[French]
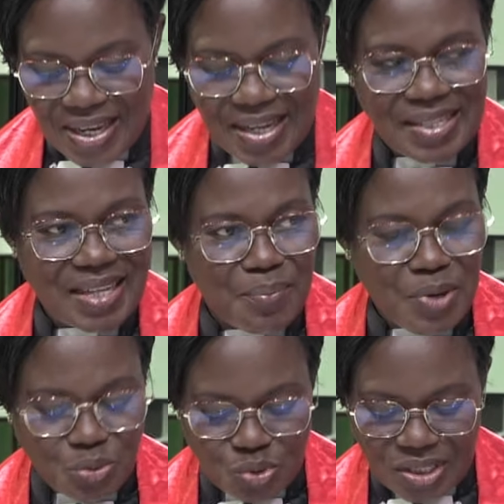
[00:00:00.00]

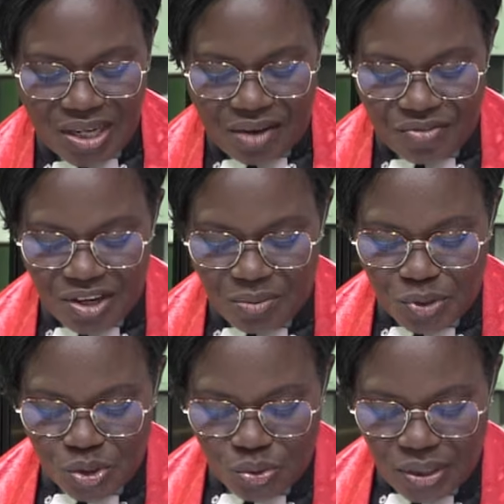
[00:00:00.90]
Élisabeth aussi avait un
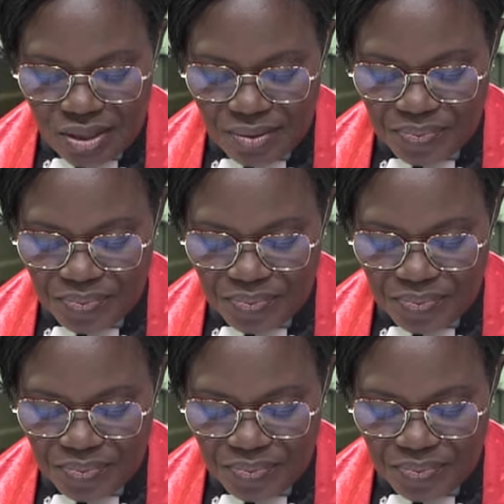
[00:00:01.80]
besoin.